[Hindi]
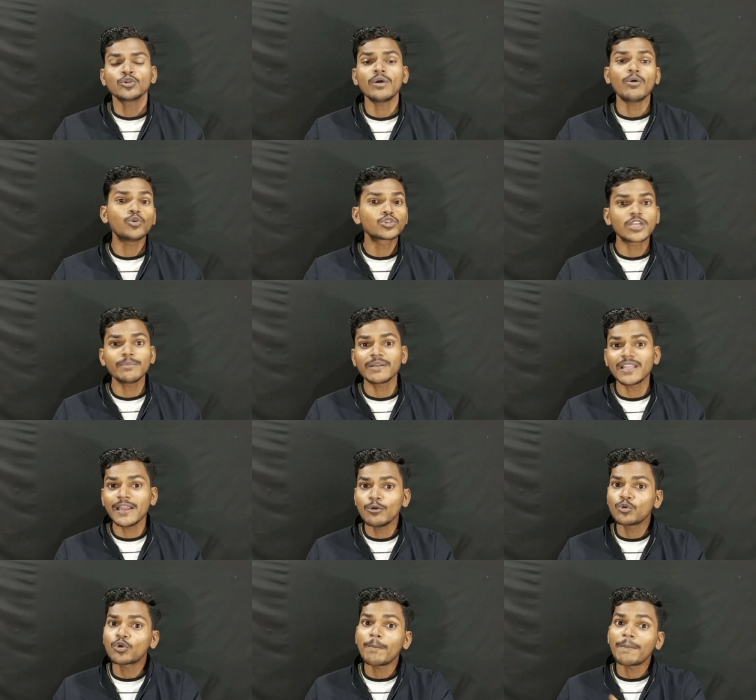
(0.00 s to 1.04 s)
तो उसके
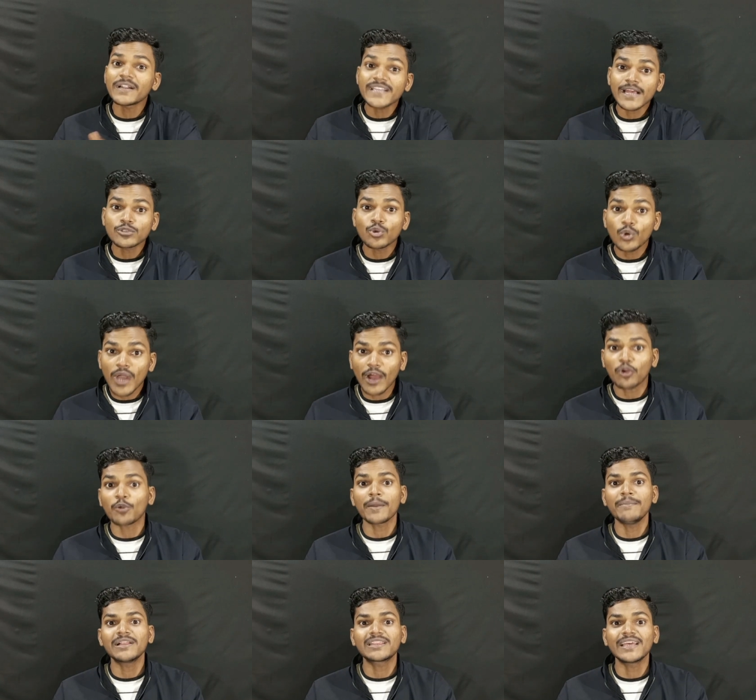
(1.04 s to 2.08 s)
बदले उनको पचास लाख
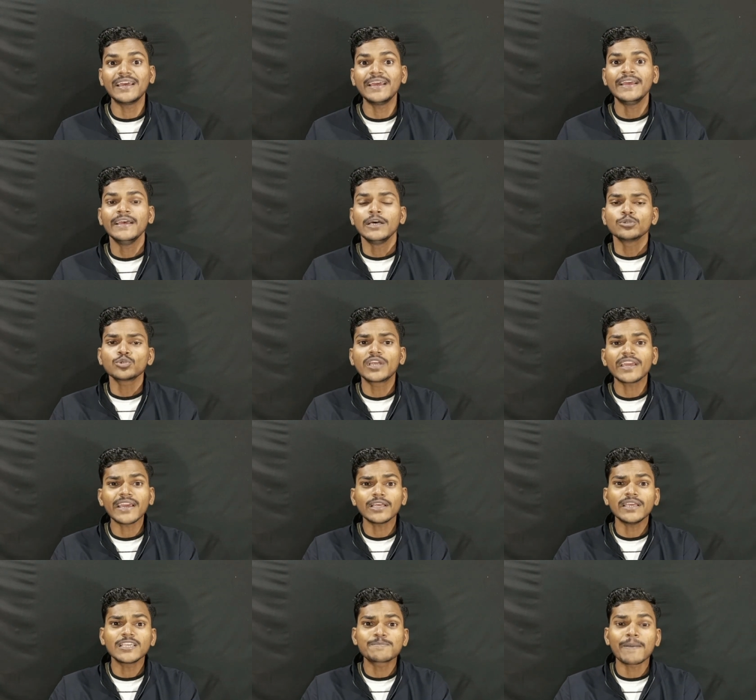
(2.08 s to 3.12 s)
रुपए मिलते हैं तो ठीक
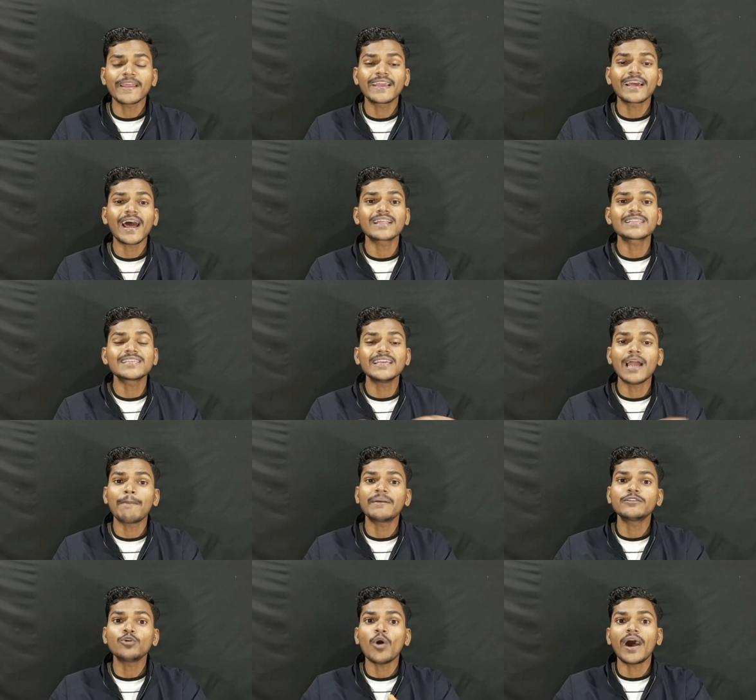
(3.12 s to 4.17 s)
है इस प्रकार से यहाँ
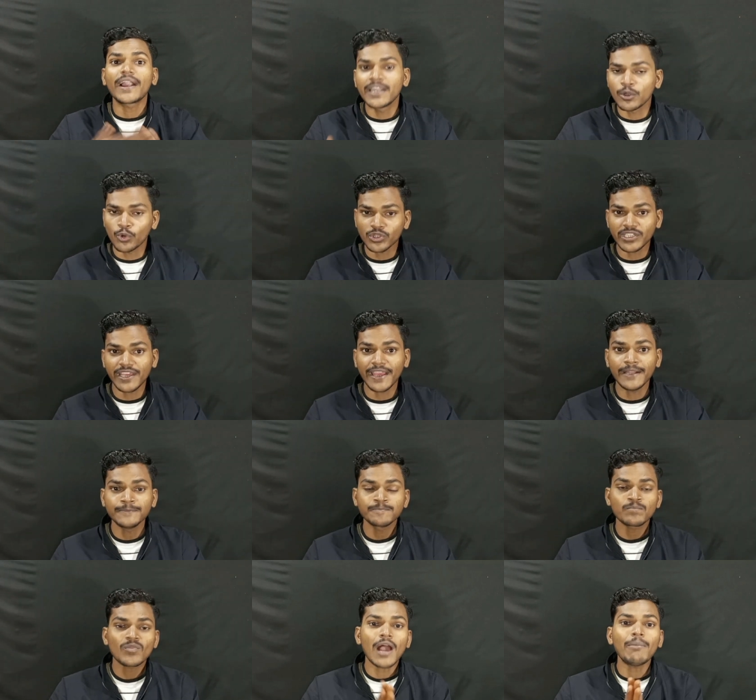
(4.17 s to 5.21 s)
पर जो अर्निंग होती है
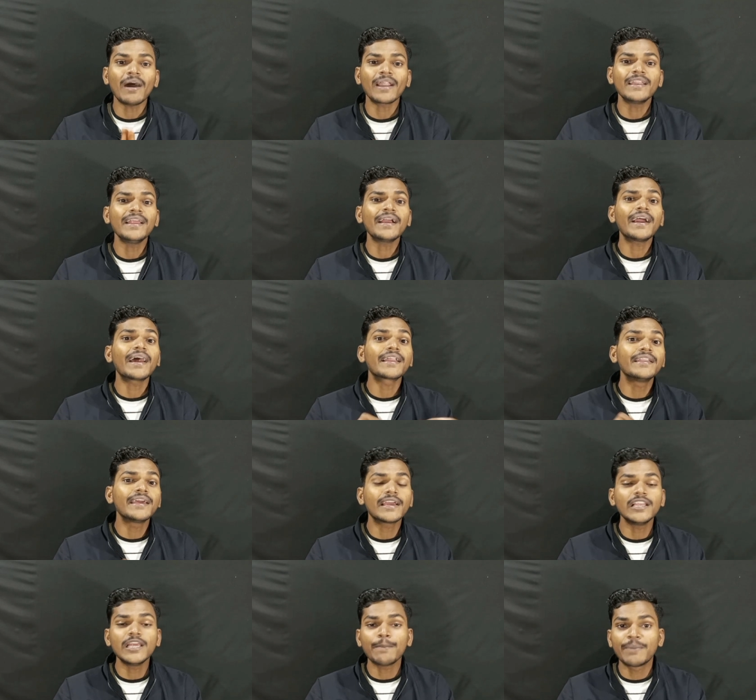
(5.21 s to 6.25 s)
अब अर्निंग
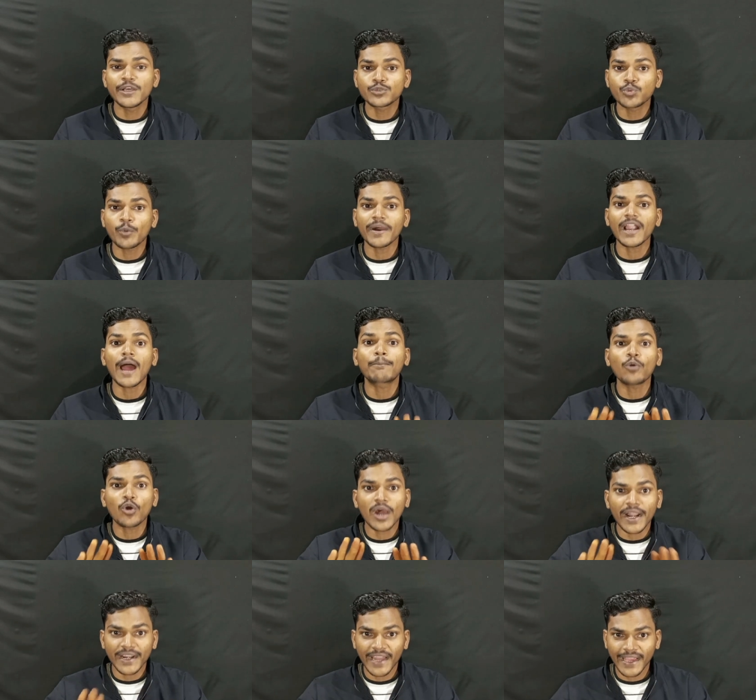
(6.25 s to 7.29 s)
करने के लिए फेसबुक पर आपको
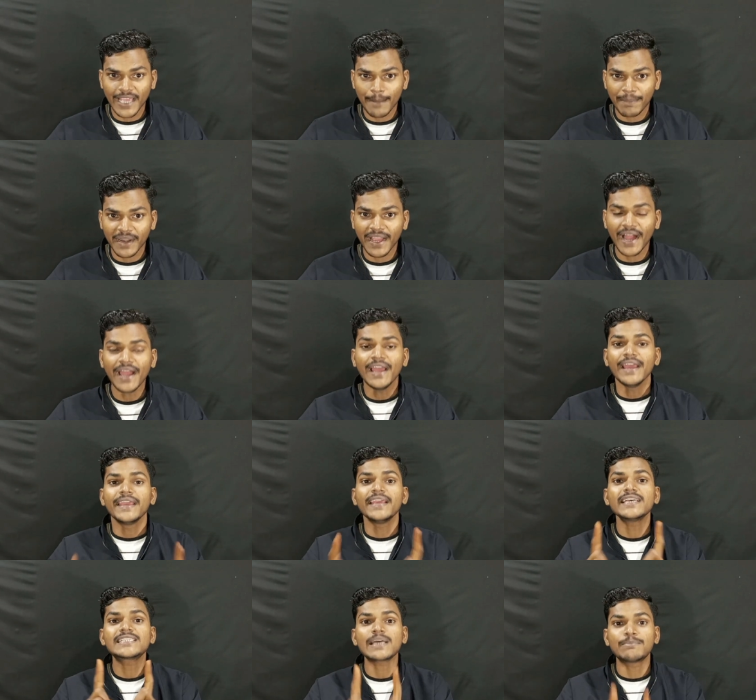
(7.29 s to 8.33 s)
करना क्या पड़ेगा
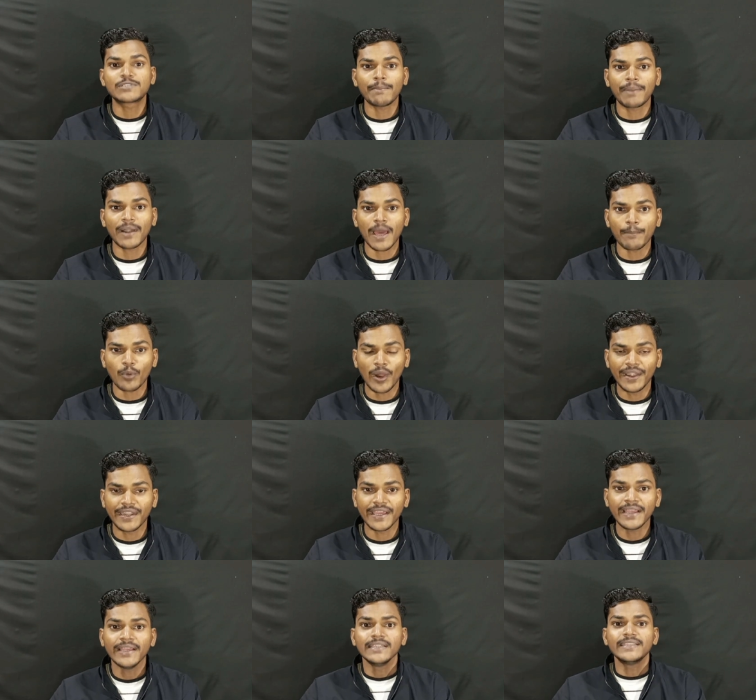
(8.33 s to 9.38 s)
ये सबसे बड़ा पॉइंट है